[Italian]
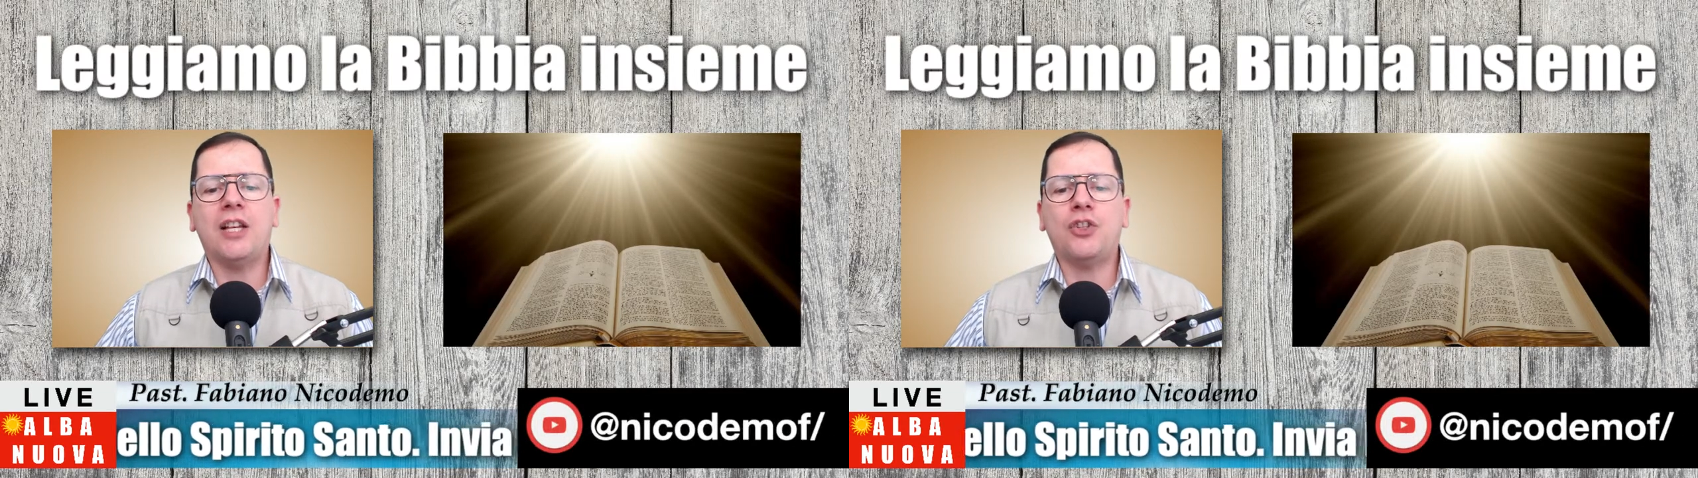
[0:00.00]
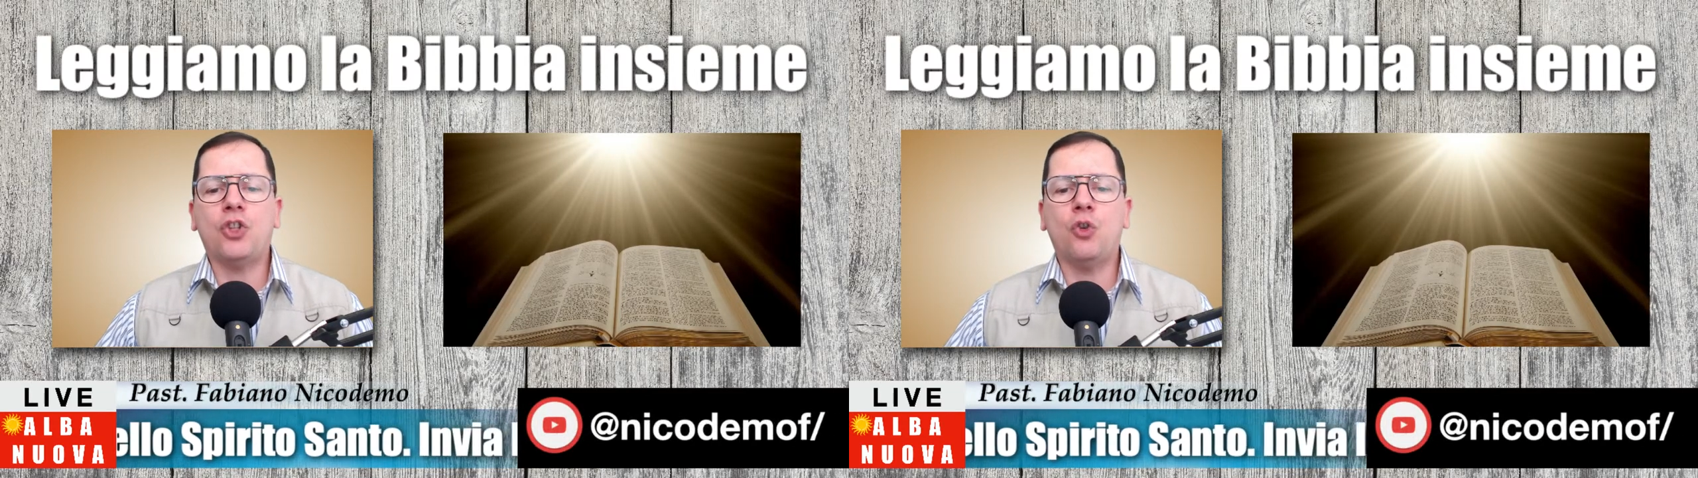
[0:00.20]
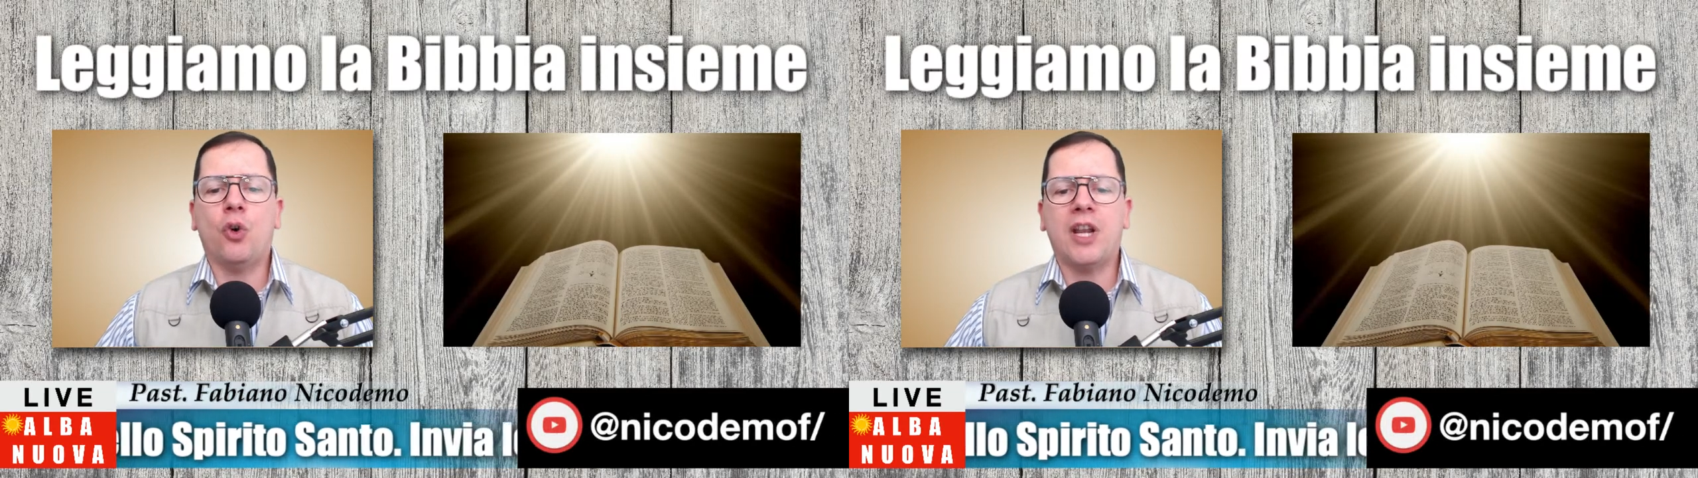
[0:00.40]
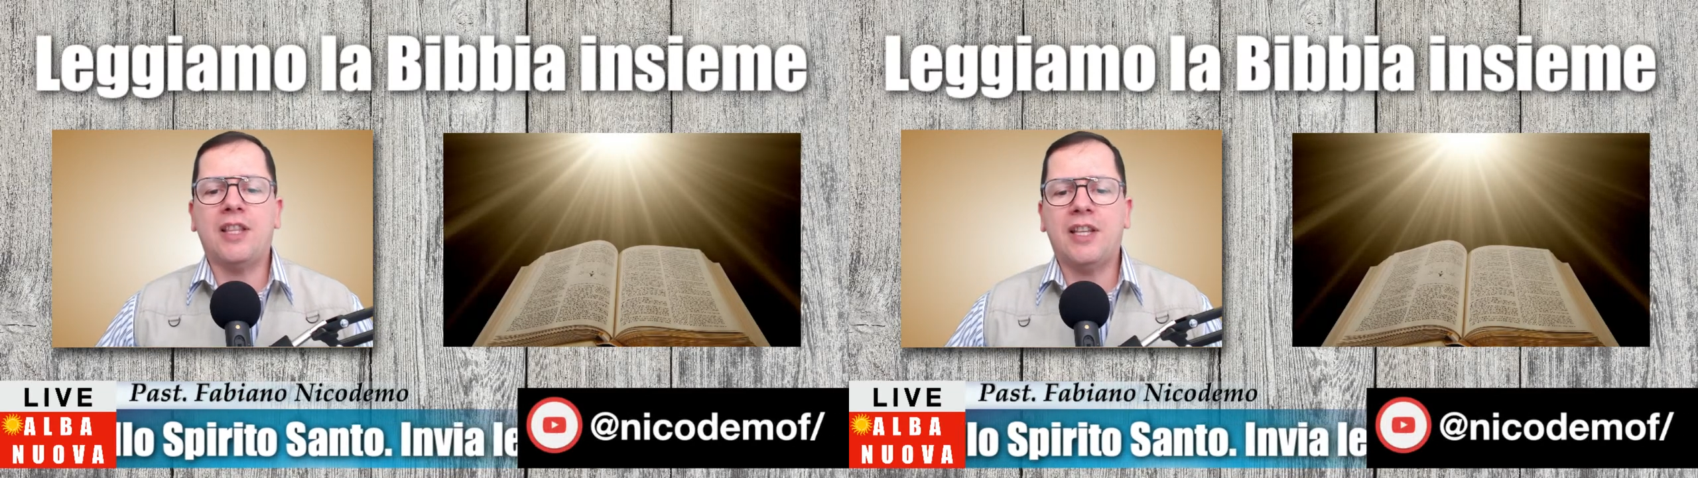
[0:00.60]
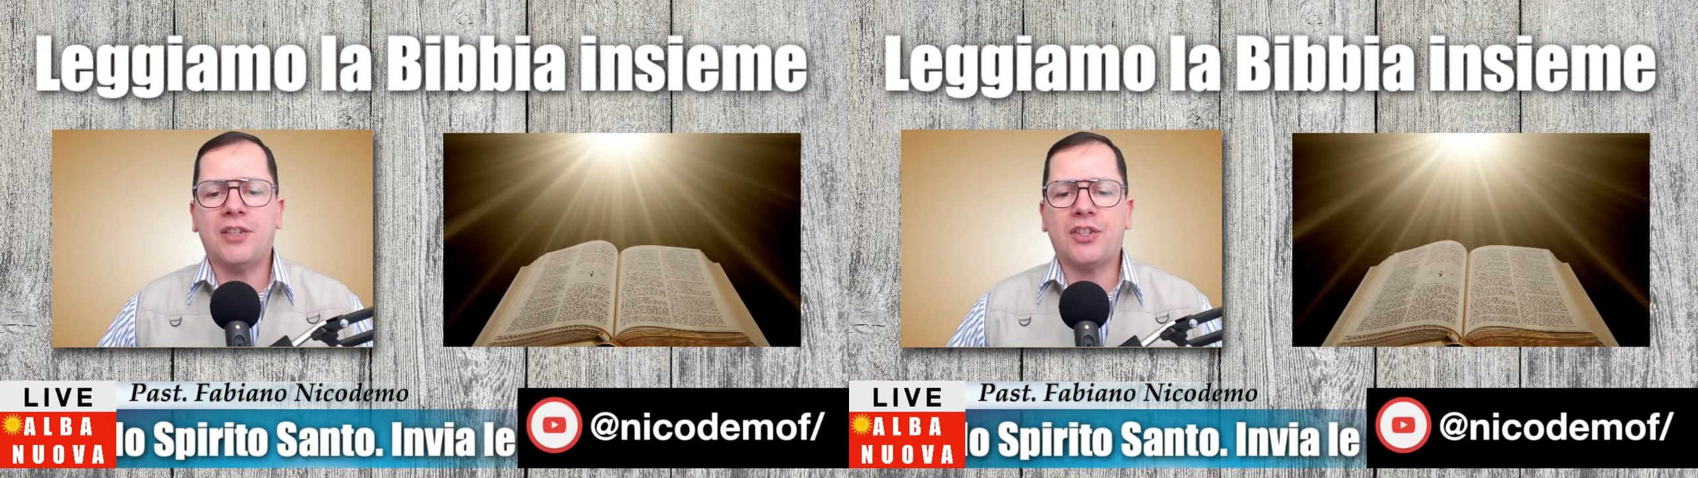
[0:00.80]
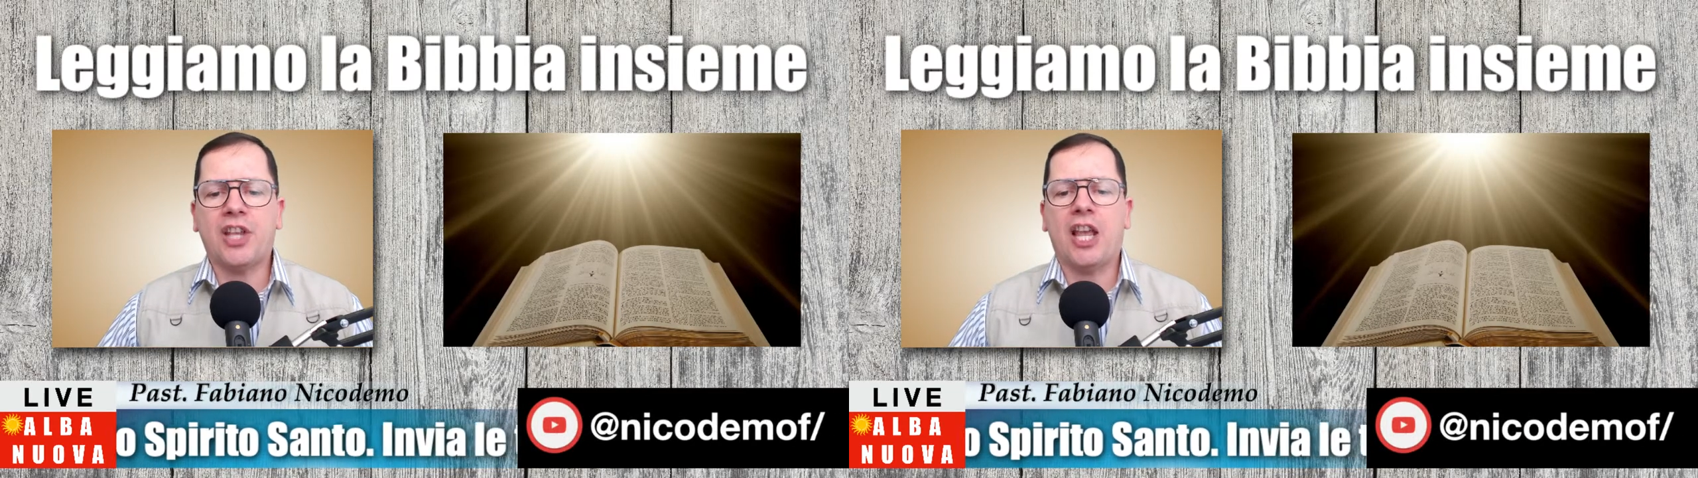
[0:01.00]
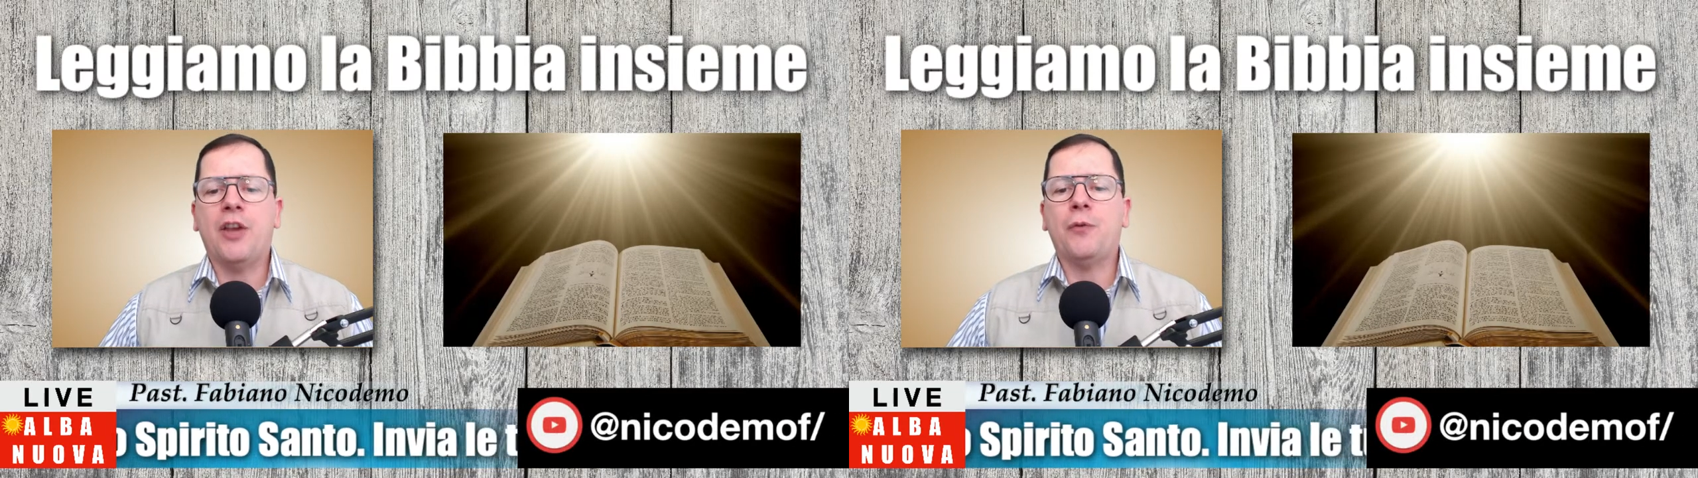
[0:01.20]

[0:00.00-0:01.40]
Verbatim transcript: il Signore disse